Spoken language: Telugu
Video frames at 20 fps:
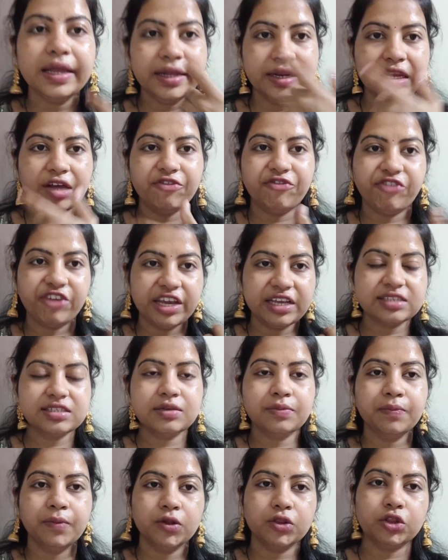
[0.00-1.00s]
ఇలా
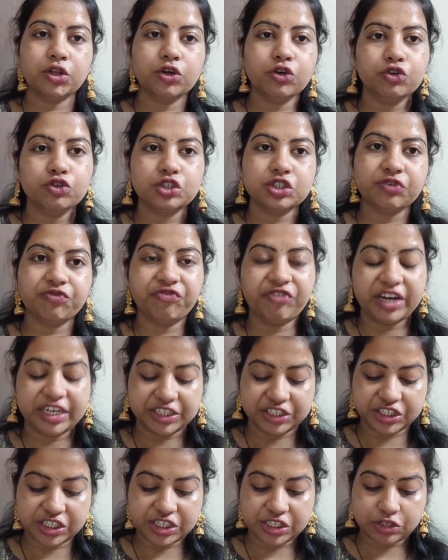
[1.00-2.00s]
ఫేస్ని మొత్తం కొంచెం
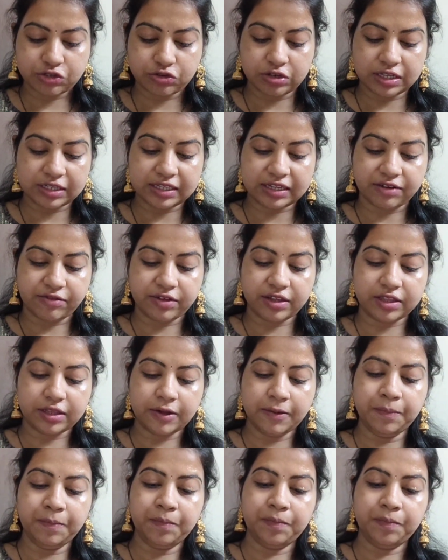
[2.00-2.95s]
వెట్ చేసుకున్న తర్వాత